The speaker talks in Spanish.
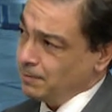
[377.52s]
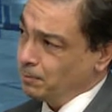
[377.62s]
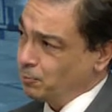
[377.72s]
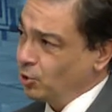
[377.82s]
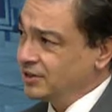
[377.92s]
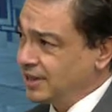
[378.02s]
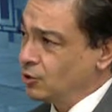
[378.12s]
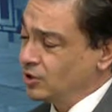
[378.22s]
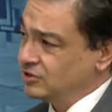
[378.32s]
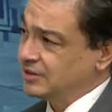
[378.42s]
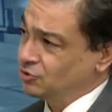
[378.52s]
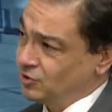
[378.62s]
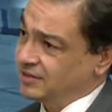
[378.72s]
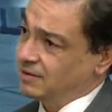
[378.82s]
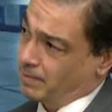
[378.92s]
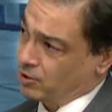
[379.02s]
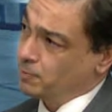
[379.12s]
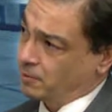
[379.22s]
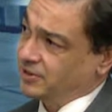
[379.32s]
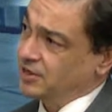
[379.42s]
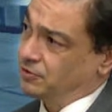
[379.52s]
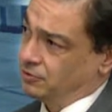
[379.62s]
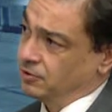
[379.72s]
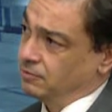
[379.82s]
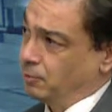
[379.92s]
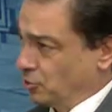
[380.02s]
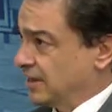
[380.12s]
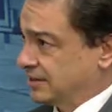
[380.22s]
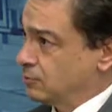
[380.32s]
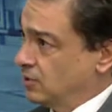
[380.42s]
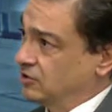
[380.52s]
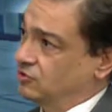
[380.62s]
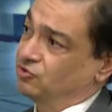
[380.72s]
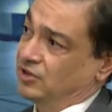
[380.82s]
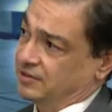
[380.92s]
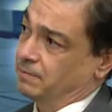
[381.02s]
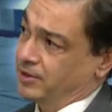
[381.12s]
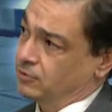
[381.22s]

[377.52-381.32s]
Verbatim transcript: puede estar en una situación de desamparo el propietario podría estar en una situación de desamparo.